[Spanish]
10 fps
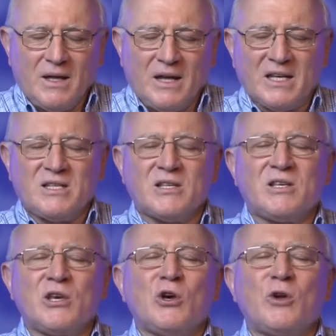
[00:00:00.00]
Gracias
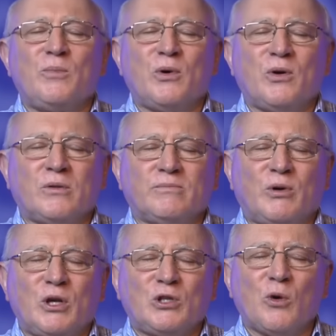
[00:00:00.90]
Señor por,
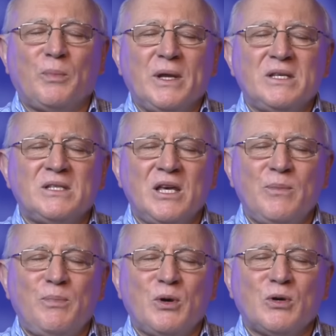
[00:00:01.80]
estos
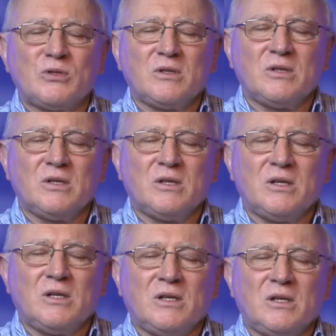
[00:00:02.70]
principios,
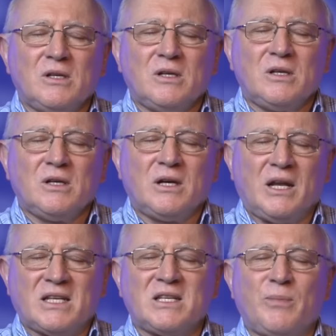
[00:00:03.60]

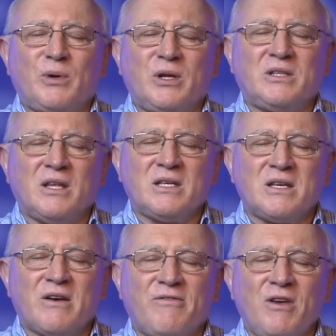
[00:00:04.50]
gracias por este
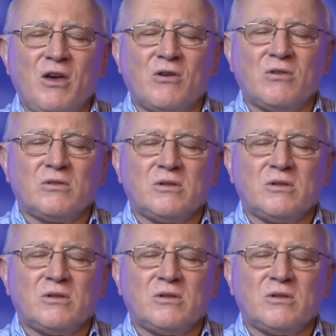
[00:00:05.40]
desafío,